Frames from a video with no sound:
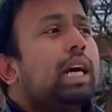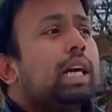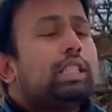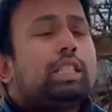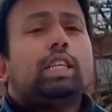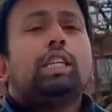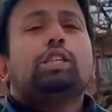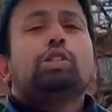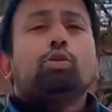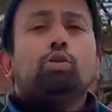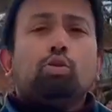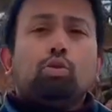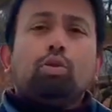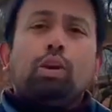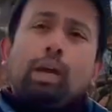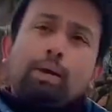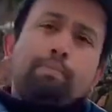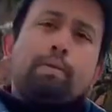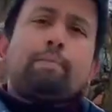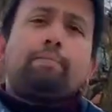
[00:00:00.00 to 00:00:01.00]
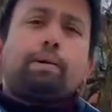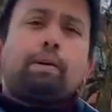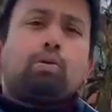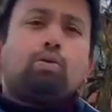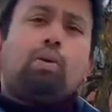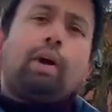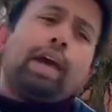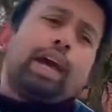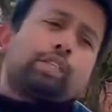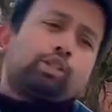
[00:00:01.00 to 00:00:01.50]
জিনিসগুলো এই
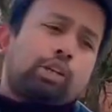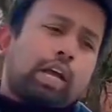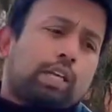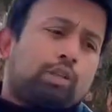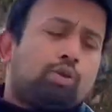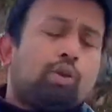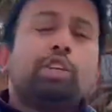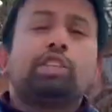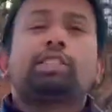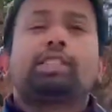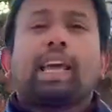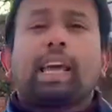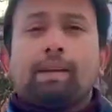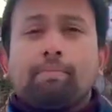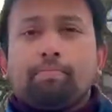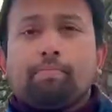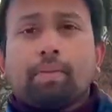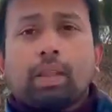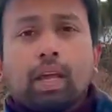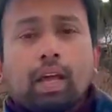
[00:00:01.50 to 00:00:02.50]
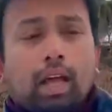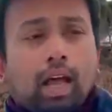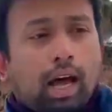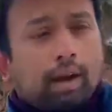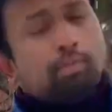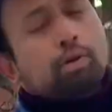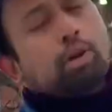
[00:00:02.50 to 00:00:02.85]
পেপারগুলো অ্যাকচুয়ালি সেম আমিও